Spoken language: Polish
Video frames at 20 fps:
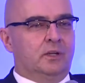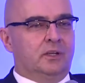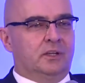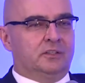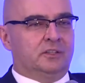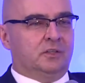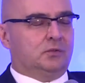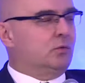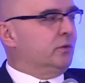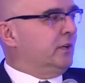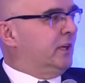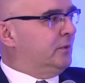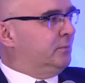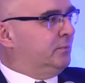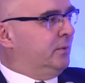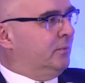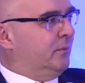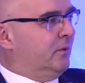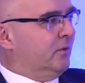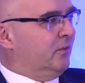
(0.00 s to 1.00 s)
gdzie szukać
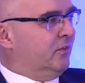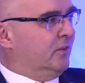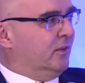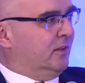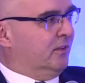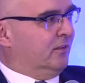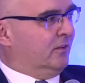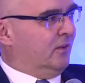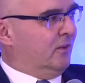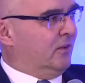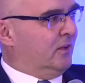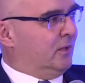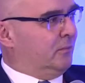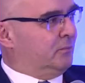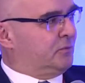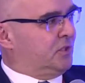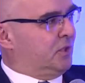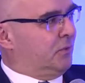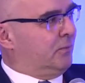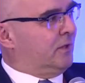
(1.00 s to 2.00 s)
pomocy i z kolei
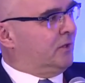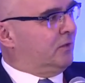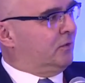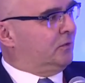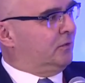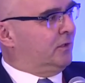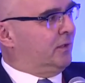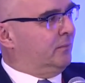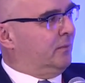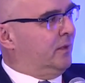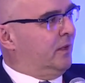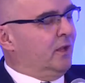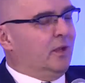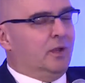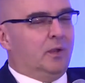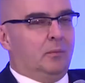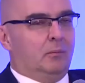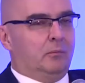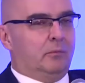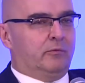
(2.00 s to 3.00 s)
przykład, o którym
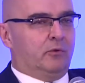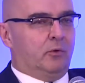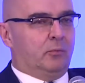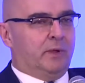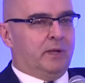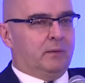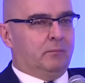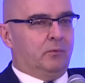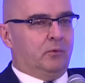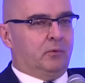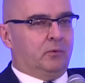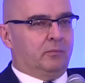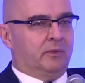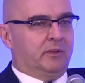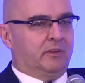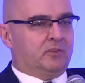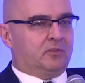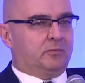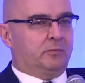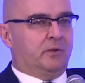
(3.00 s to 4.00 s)
mówił pan
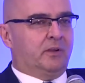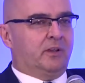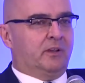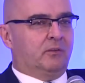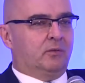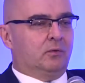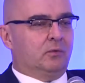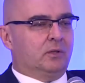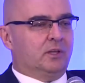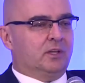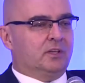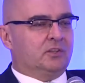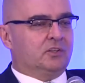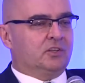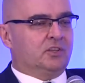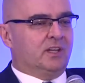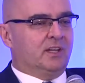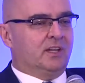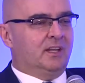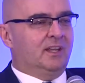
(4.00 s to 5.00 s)
burmistrz, pokazuje,
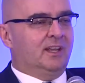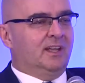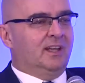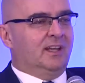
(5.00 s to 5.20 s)
że